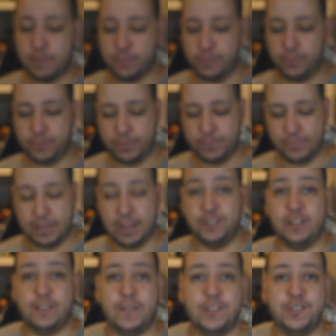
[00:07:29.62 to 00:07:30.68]
en plus. À
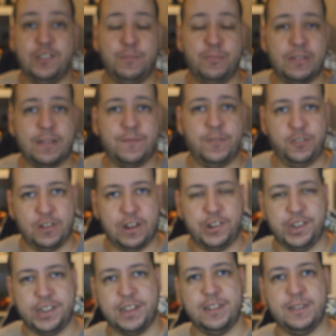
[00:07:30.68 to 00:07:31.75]
chaque fois, je dis putain, faut que j'en
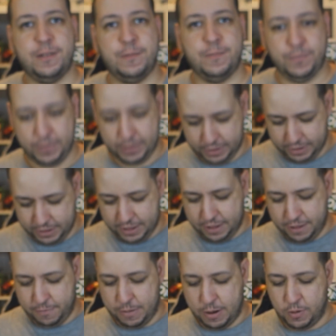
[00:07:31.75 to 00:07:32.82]
achète un.
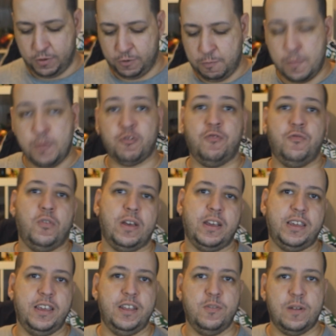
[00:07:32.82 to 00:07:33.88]
Malheureusement, moi j'en veux
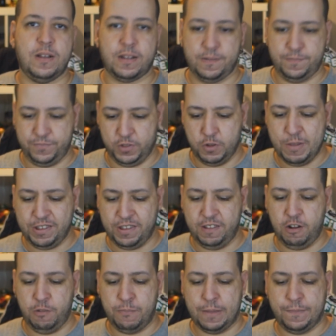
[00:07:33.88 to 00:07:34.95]
un qui est noir. Dommage
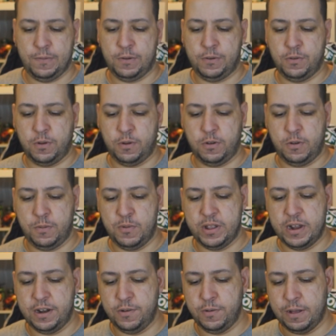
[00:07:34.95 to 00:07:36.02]
qu'ils ne l'ont pas fait en,
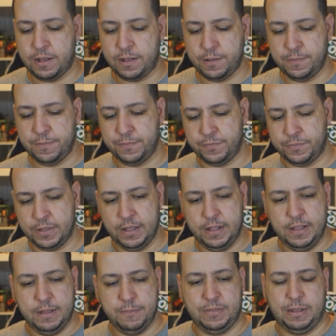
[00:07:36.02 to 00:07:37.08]
modèle noir.
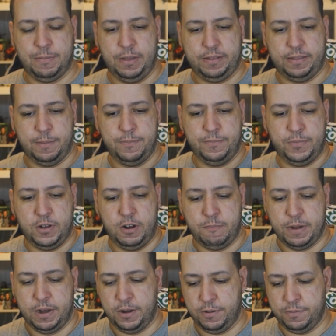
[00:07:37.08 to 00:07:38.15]
fait, ça colle
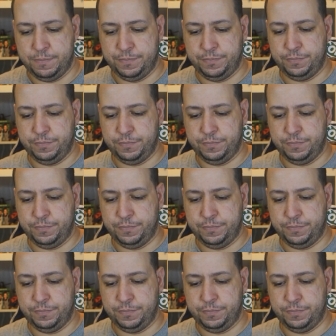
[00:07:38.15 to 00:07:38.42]
maintenant.